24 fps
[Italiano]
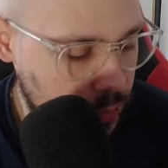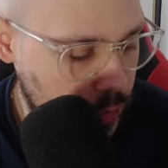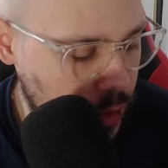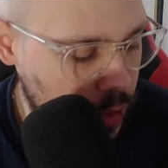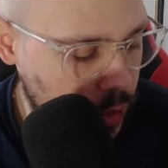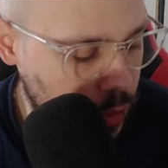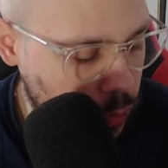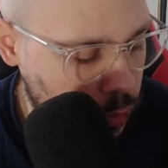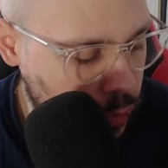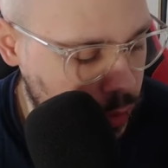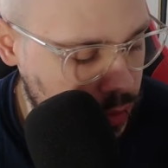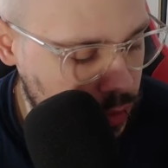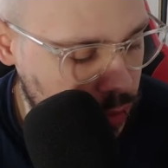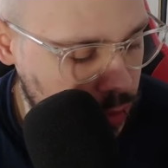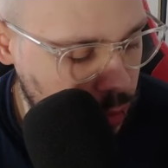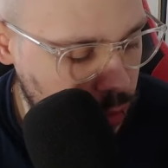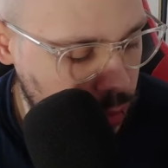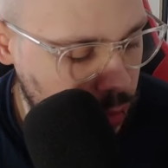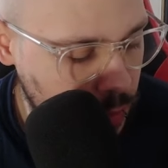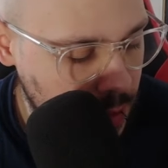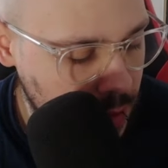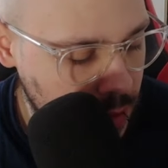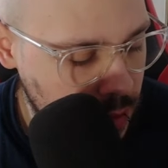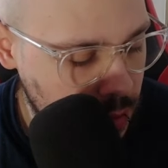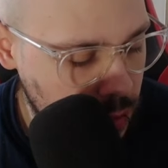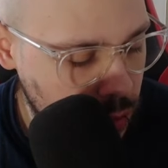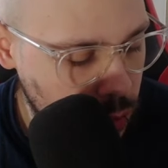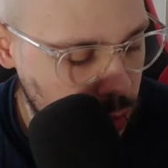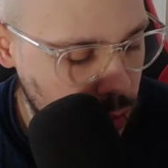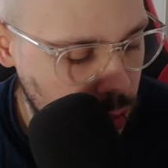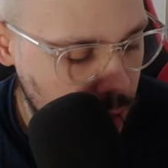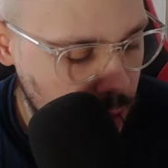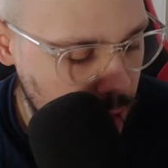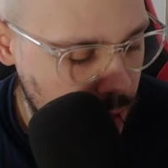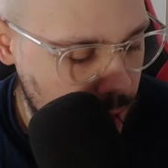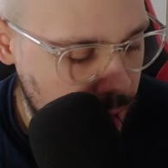in questo
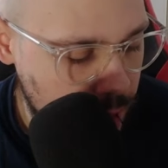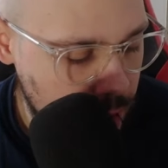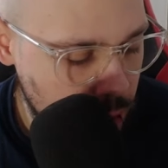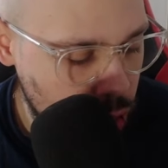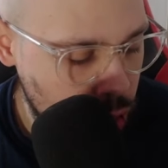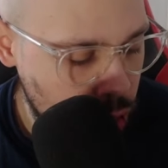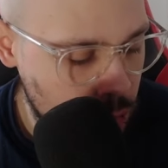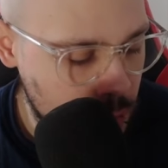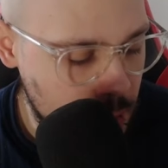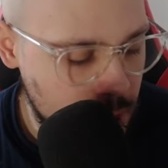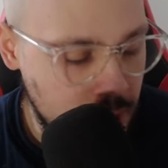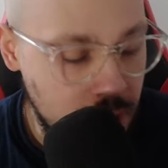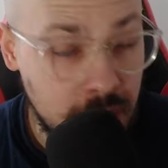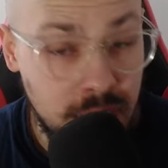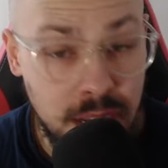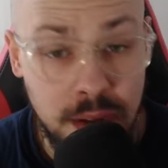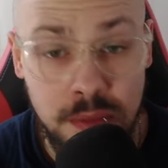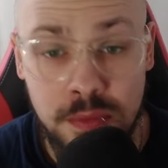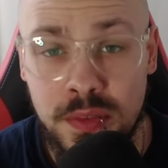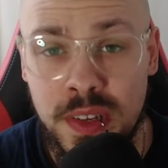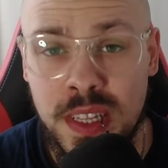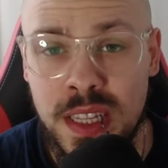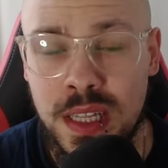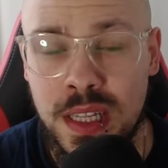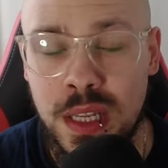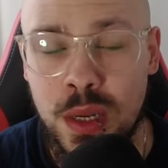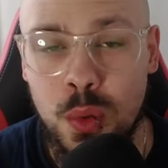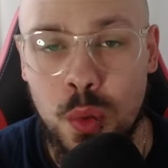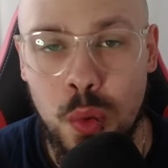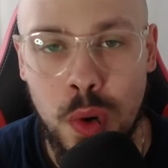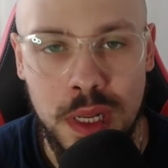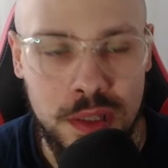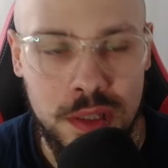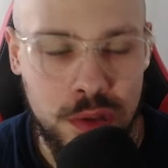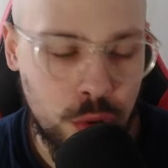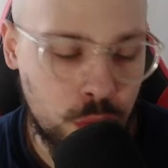momento è domenica
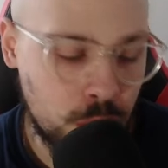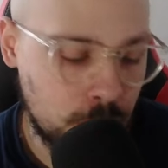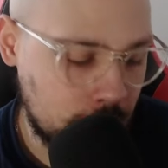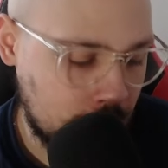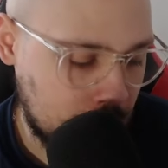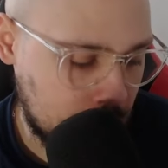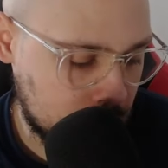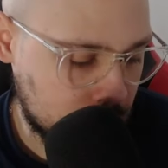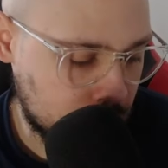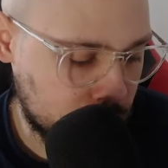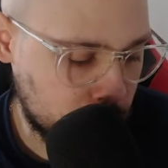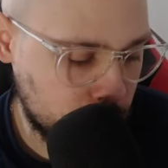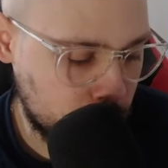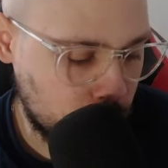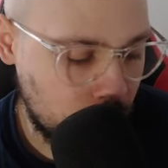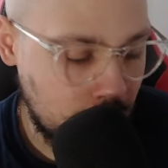24 marzo